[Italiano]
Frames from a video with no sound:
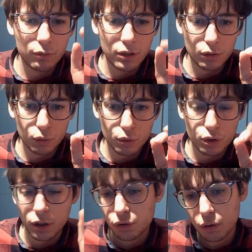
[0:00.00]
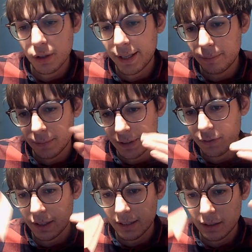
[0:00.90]
è un'introduzione, solo che
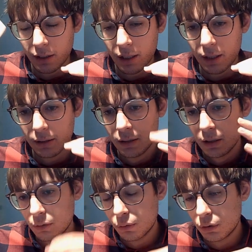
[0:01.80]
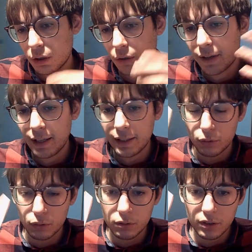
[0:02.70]
differenza tra quello di Rovelli e
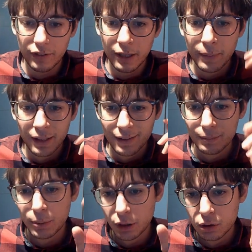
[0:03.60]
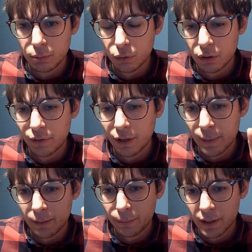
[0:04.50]
quello di Feynman, mi piace di più quello di
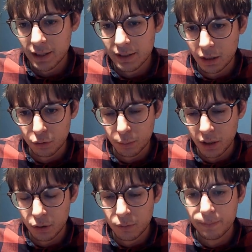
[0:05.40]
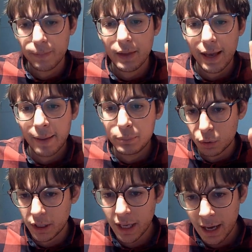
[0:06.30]
Feynman perché è scritto meglio. È più
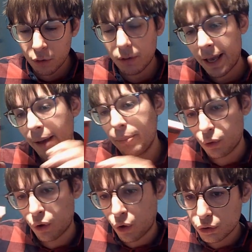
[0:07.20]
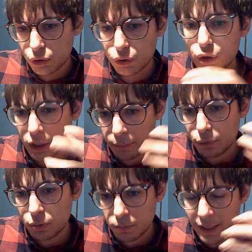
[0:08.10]
chiaro, è più grosso, c'è più
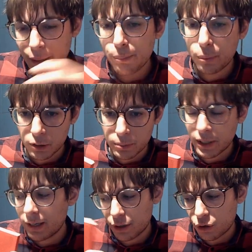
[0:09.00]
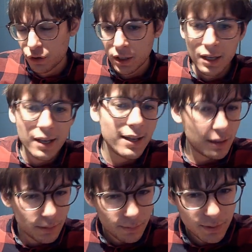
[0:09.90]
tempo per spiegare le cose.
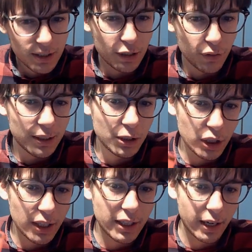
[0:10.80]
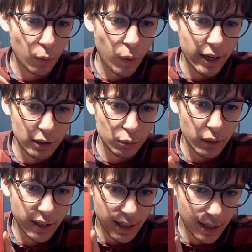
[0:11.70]
Se dovete scegliere quale dei due
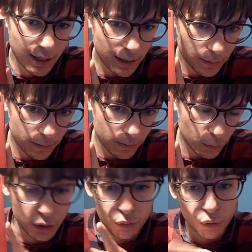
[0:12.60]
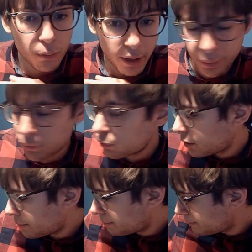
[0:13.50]
regalare, questo o comprare per voi, eh.